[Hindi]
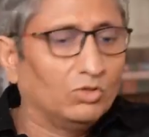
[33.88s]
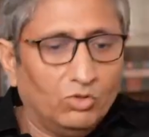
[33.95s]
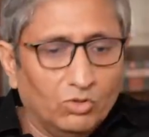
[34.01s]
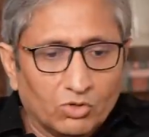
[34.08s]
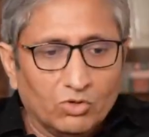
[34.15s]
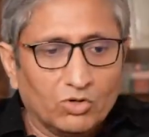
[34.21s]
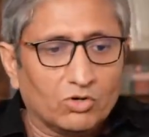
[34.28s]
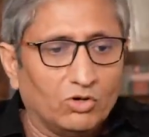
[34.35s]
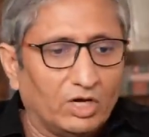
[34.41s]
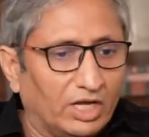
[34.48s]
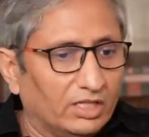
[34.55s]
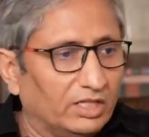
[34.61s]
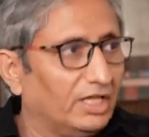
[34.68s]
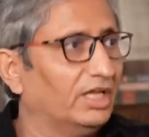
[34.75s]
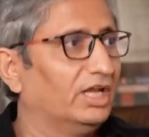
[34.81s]
तो लोगों को
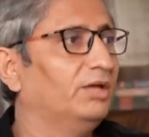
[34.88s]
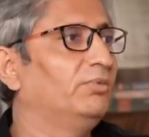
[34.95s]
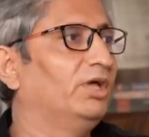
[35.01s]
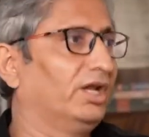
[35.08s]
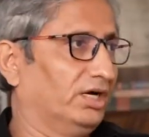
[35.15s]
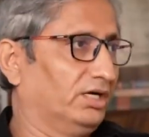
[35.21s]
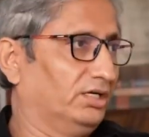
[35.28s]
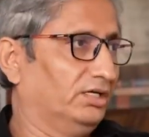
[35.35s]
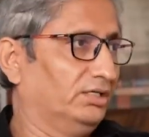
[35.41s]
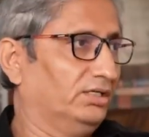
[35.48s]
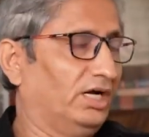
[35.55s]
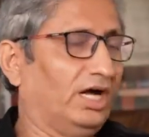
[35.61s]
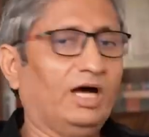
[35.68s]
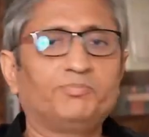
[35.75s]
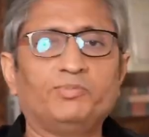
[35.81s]
अंधेरे में रखकर
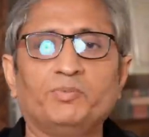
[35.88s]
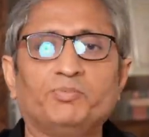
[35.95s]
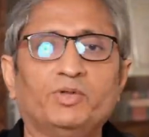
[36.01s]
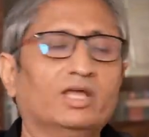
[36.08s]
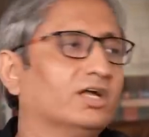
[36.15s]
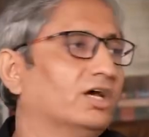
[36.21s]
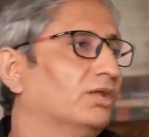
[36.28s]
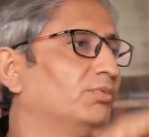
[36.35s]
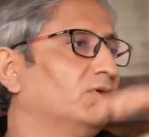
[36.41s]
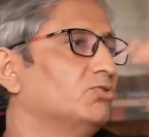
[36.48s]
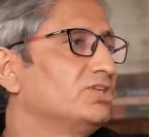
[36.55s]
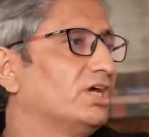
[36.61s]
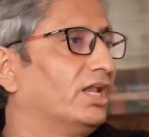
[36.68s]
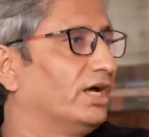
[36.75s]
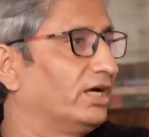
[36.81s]
आप अपने घर में
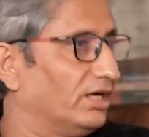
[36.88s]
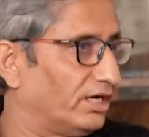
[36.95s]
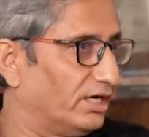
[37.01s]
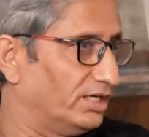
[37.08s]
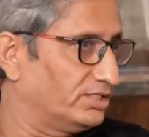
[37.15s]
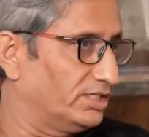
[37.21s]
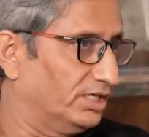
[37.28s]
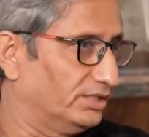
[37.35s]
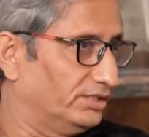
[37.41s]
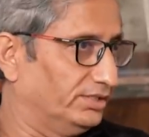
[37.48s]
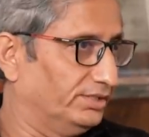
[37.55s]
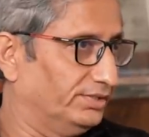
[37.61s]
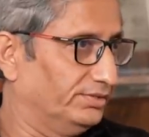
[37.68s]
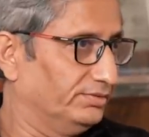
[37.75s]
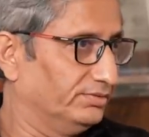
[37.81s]
उजाला करना चाहते
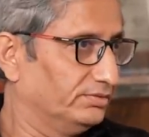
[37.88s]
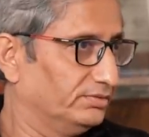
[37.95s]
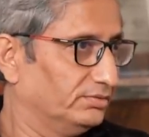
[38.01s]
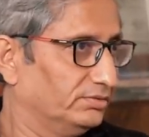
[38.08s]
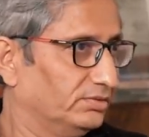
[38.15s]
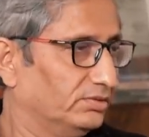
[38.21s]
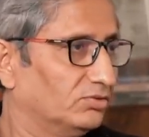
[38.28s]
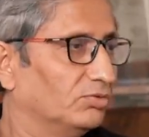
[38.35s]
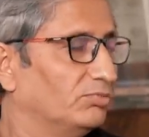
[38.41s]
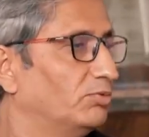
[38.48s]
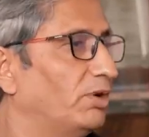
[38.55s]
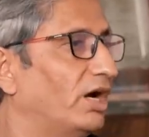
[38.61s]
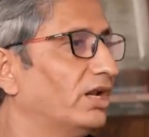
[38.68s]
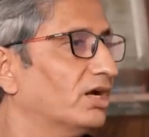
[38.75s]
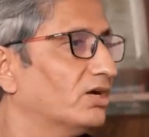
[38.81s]
हैं तो
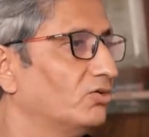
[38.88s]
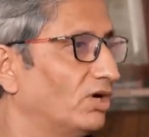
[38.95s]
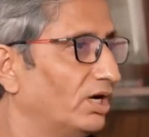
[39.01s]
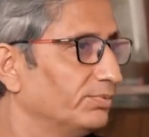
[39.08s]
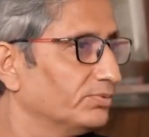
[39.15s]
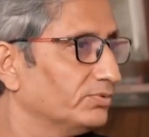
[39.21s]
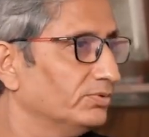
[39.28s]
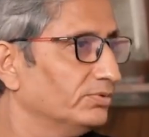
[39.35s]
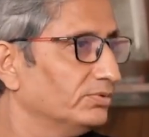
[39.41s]
मुबारक हो आप